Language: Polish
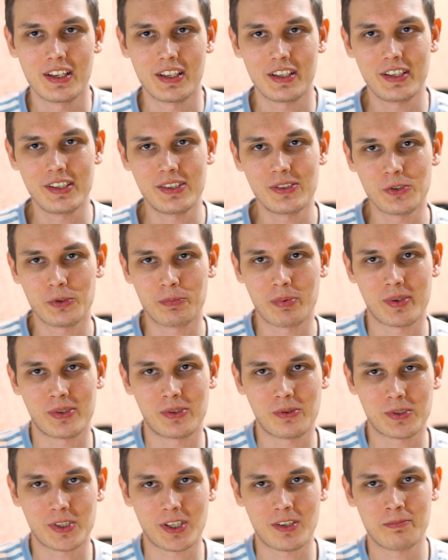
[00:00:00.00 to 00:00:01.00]
I cóż, po
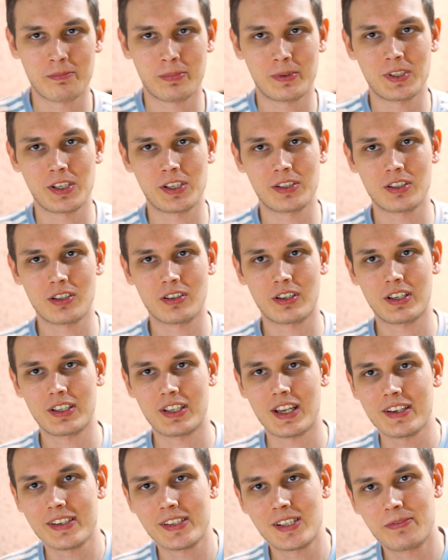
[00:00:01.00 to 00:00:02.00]
prostu chciałem powiedzieć trochę,
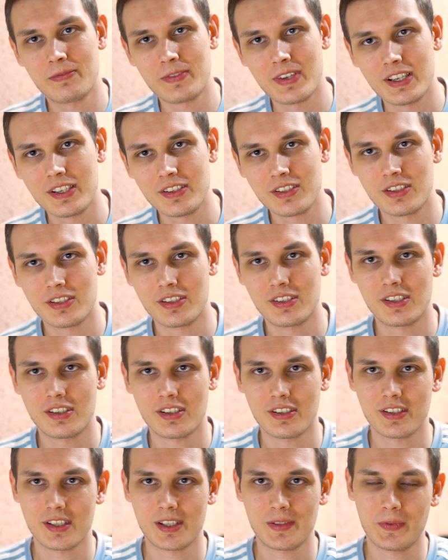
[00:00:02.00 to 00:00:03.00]
jak zwiększyć
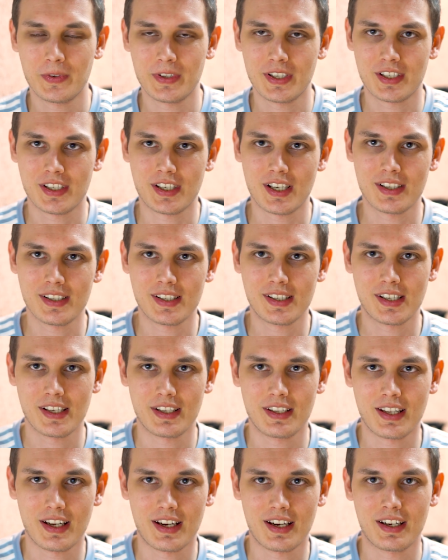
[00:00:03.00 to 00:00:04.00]
e, swoje szanse
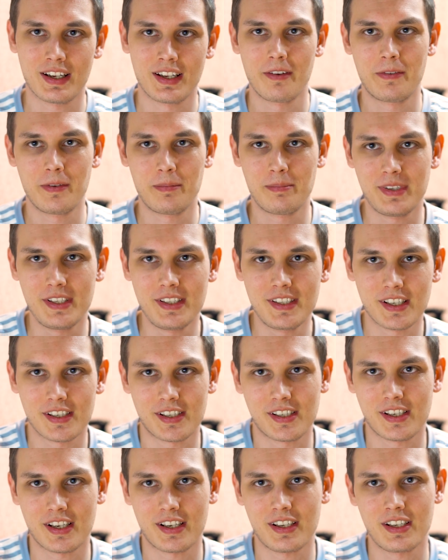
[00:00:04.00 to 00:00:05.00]
na wybicie
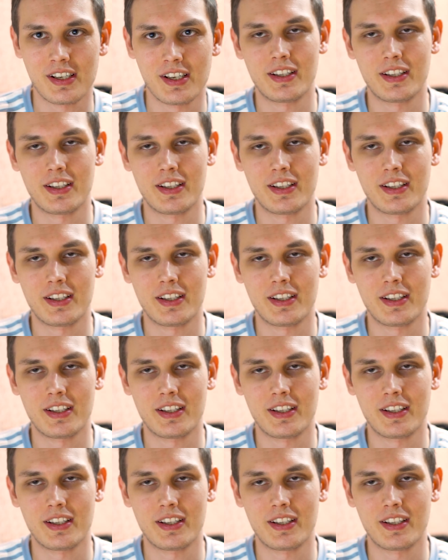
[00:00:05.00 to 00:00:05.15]
się,